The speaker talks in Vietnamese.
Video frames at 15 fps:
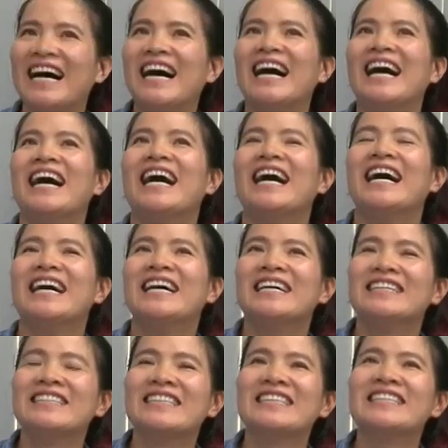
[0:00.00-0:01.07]

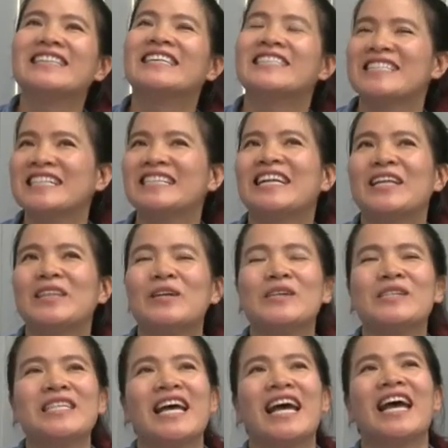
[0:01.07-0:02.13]
uh, thực sự là tôi
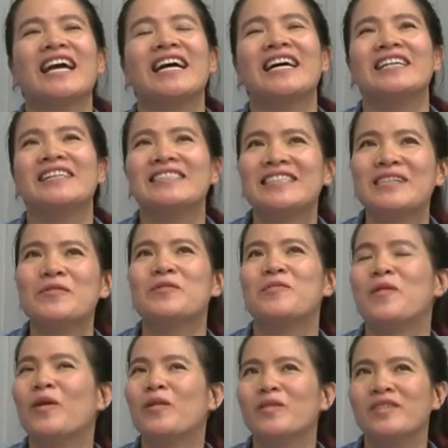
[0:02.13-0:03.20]
sẽ cần sự ủng
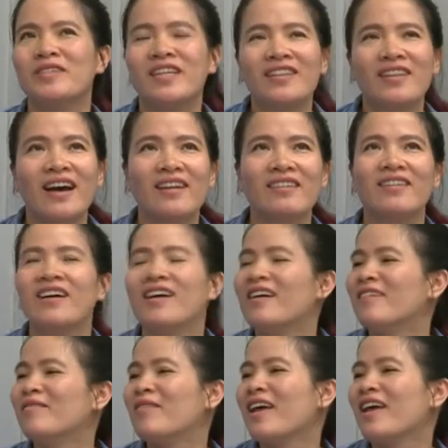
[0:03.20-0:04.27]
hộ của người thân
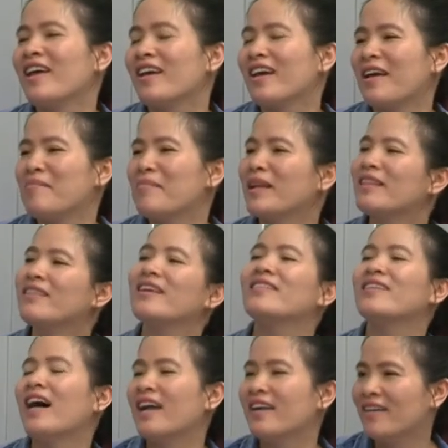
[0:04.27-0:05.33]
về cái mặt tinh
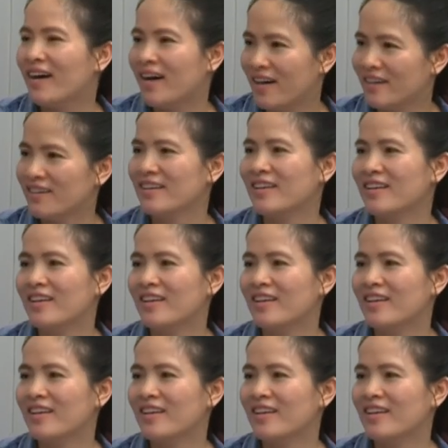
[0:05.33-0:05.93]
thần hơn